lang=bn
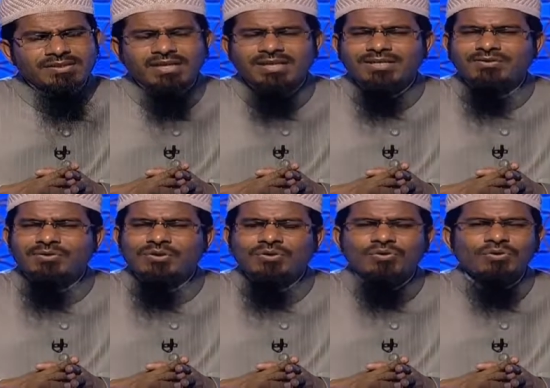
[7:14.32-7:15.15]
এটি
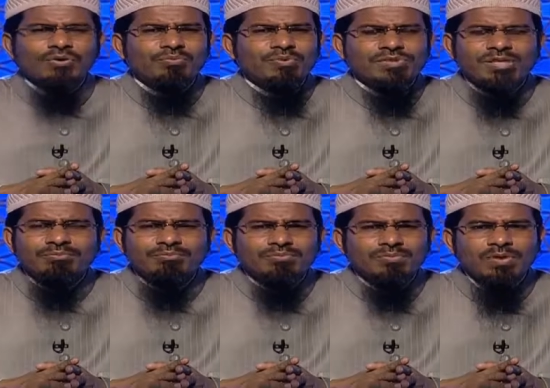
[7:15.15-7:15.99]
কখনো কোনো
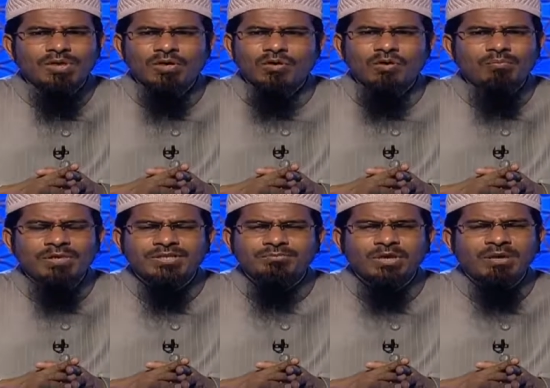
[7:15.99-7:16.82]
মুসলিম
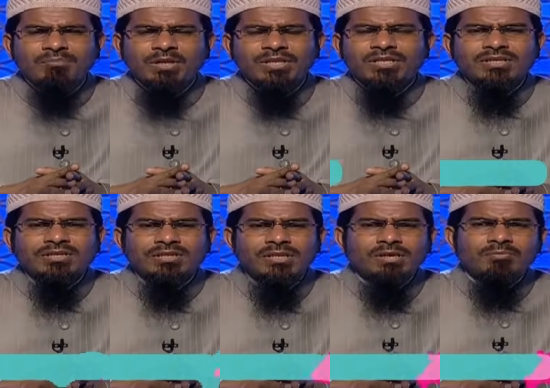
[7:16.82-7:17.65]
ওম্মাতে মোহাম্মদীর
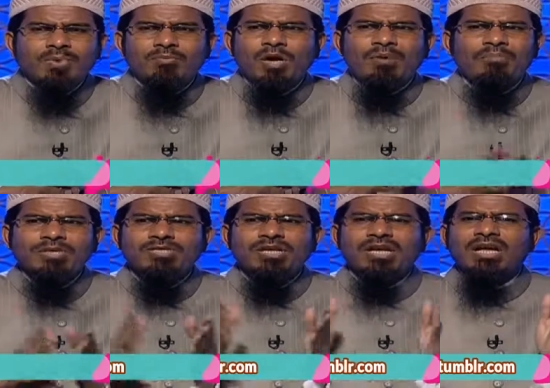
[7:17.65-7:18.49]
বা
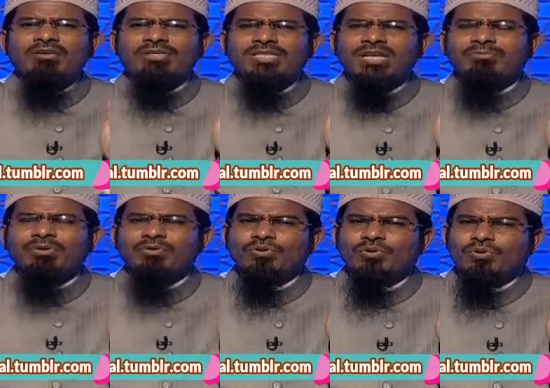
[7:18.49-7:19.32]
মোহাম্মদ সাল্লাহ
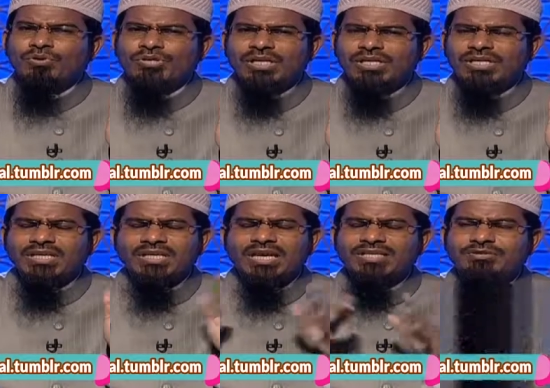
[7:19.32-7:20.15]
সাল্লামের কোনো অনুসারীর
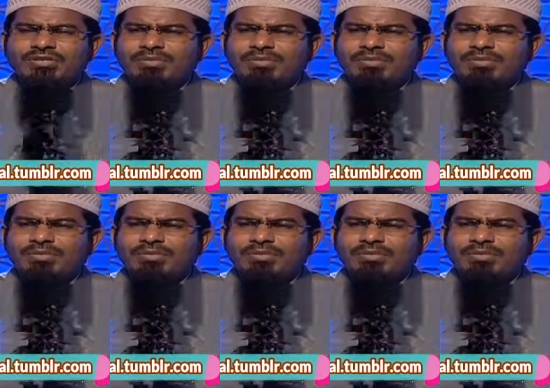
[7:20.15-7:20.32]
এ কাজ হতে